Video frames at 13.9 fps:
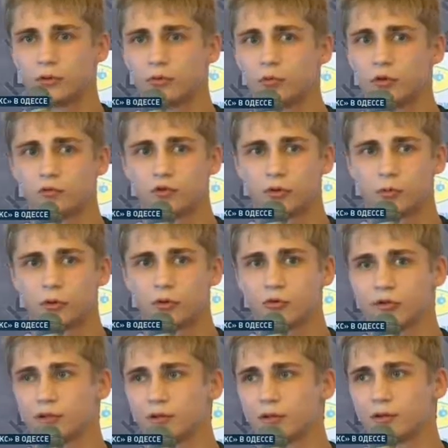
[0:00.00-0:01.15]
Думаю, все
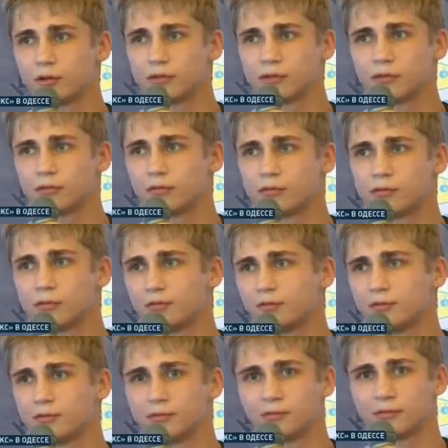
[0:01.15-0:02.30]
получится и
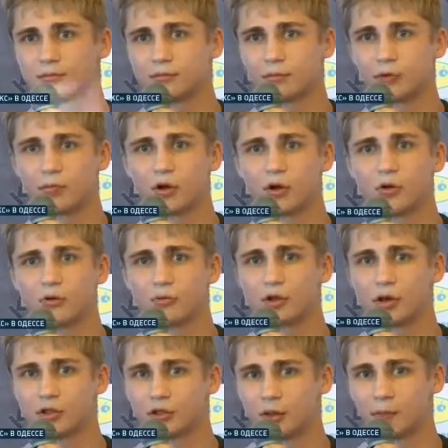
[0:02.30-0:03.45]
бой пройдет
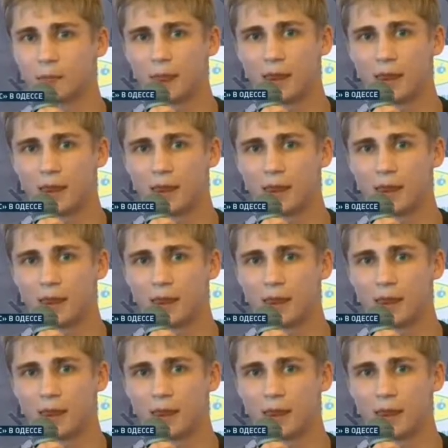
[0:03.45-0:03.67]
удачно.